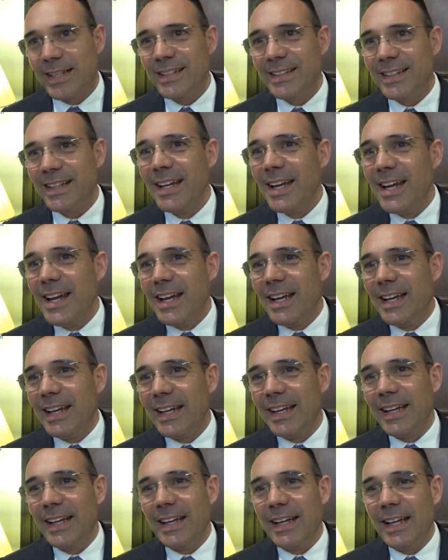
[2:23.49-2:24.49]
quindi
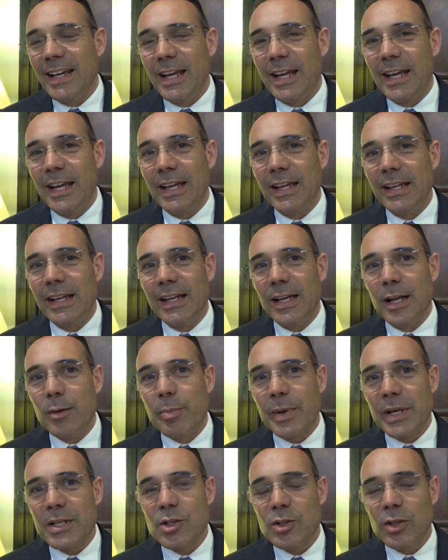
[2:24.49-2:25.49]
eh, il
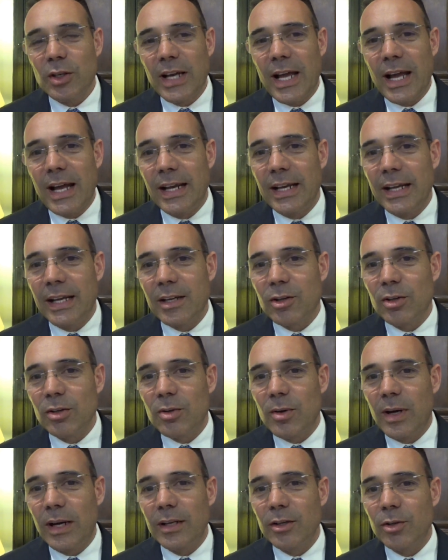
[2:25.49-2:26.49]
personale con il
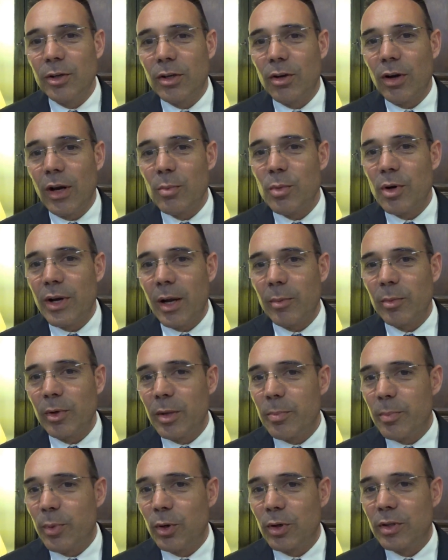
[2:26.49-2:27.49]
quale noi collaboriamo
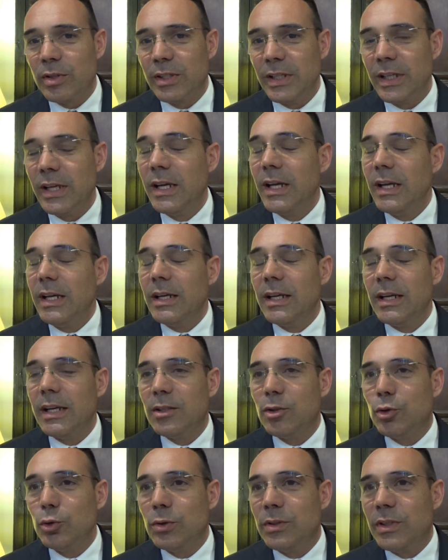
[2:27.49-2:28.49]
nei porti
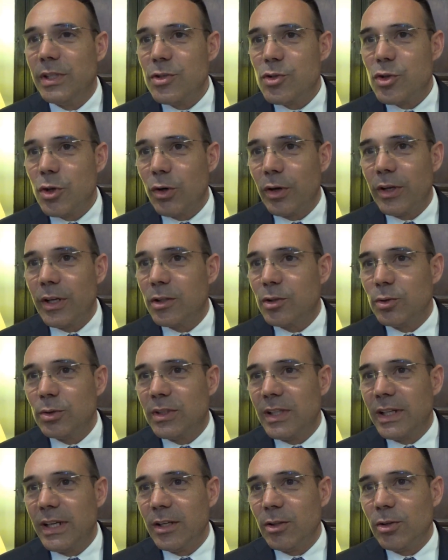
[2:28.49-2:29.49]
eh, tutti i giorni e
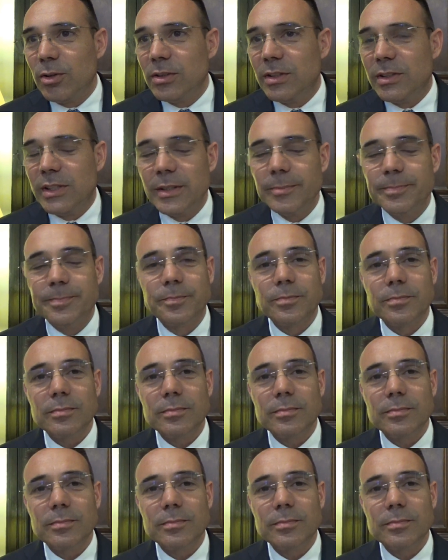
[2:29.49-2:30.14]
tutte le notti